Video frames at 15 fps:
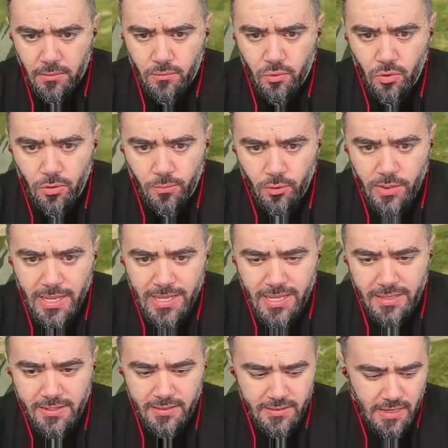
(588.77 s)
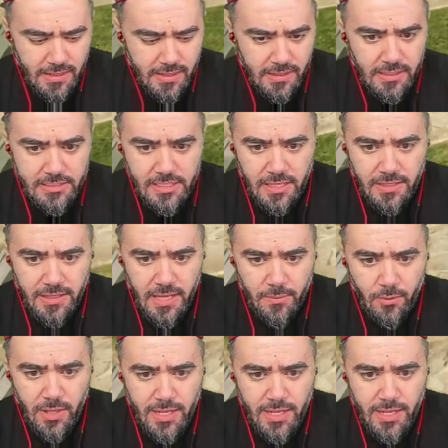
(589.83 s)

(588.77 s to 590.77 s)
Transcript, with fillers: Bu buraya getirdi arkadaşlar. Niye buraya